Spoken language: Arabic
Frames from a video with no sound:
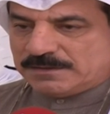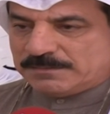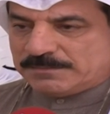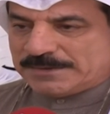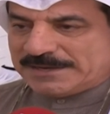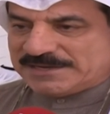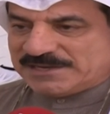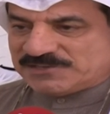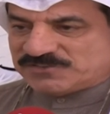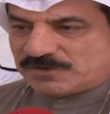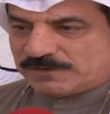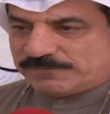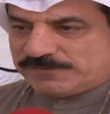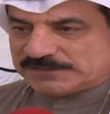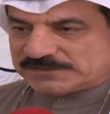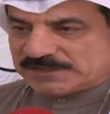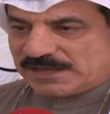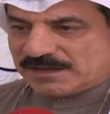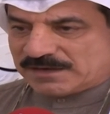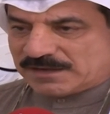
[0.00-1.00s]
ما يجري
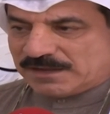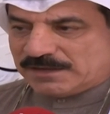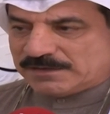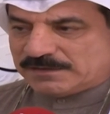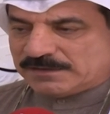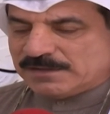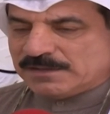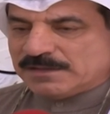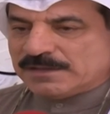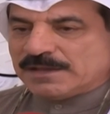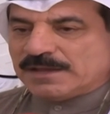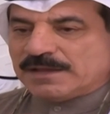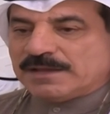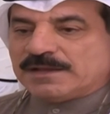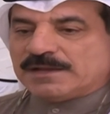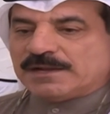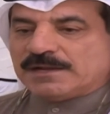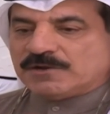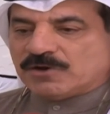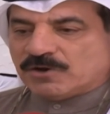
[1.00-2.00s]
في طهران
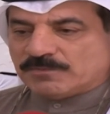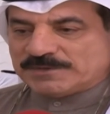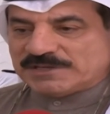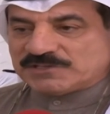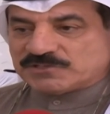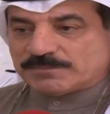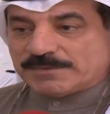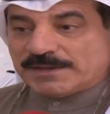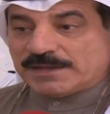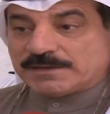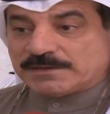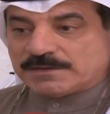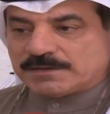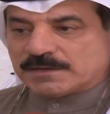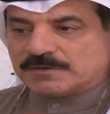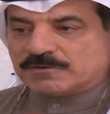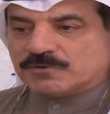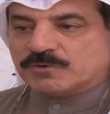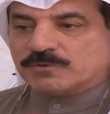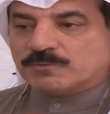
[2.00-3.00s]
اليوم يجب ان
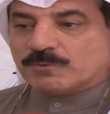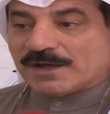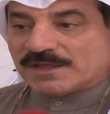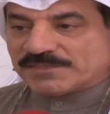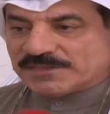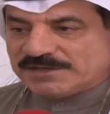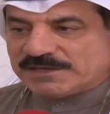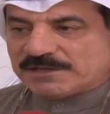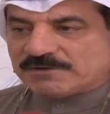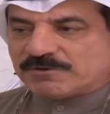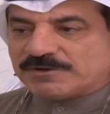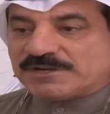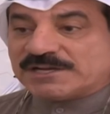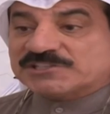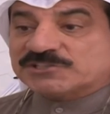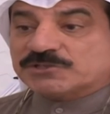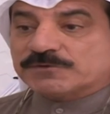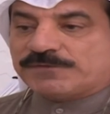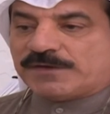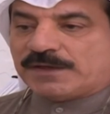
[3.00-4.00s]
نكون واضحين
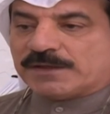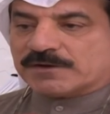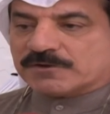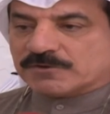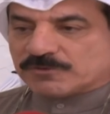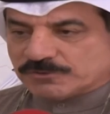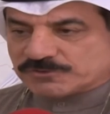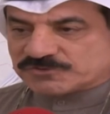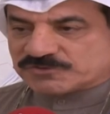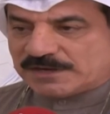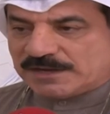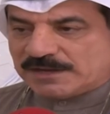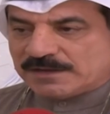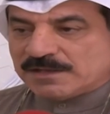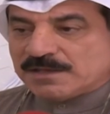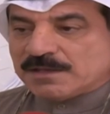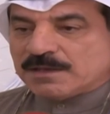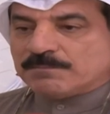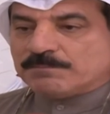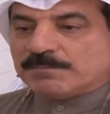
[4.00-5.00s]
ونكشف عن رؤوسنا
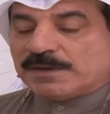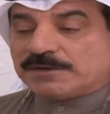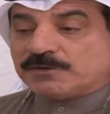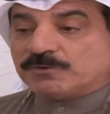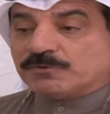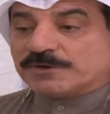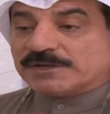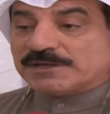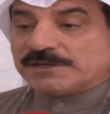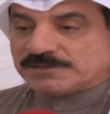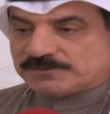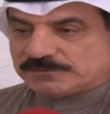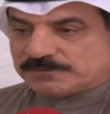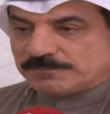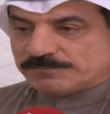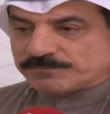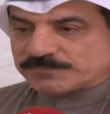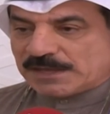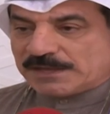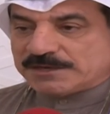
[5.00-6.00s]
من يريد
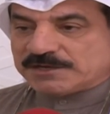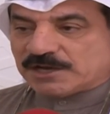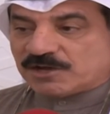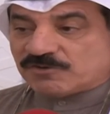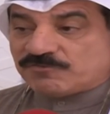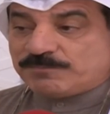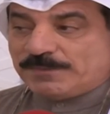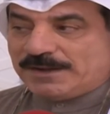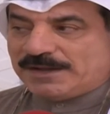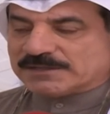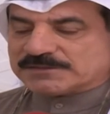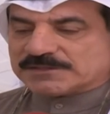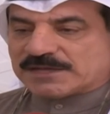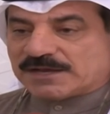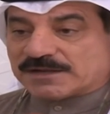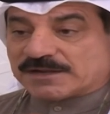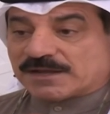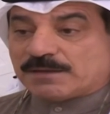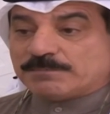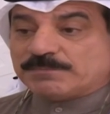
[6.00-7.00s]
ان يقف مع
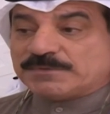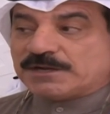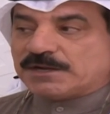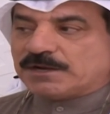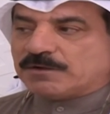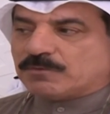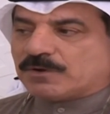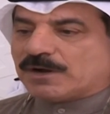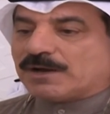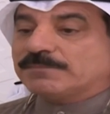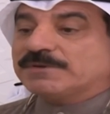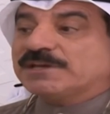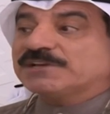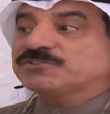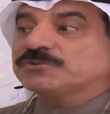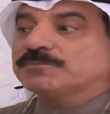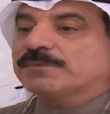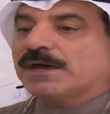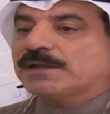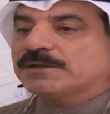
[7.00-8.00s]
طهران من النواب
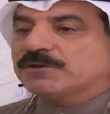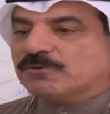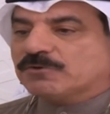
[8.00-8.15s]
يجب ان